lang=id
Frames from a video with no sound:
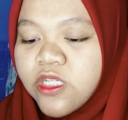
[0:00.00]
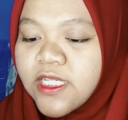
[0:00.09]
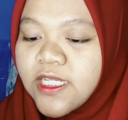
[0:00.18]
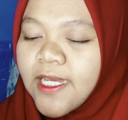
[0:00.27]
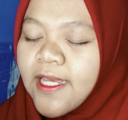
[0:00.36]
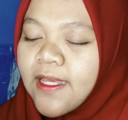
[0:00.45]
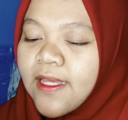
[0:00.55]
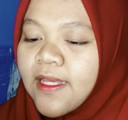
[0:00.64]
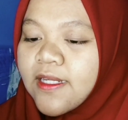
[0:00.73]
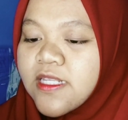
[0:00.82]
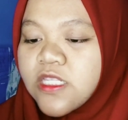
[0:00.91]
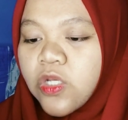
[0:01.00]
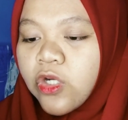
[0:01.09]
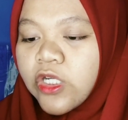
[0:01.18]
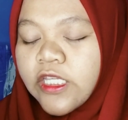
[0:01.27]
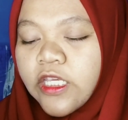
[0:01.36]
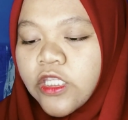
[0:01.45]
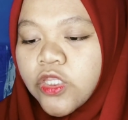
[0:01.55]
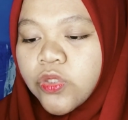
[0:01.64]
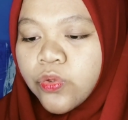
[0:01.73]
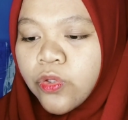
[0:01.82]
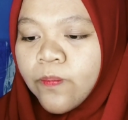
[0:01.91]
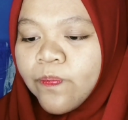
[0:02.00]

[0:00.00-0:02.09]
Jadi diskonnya itu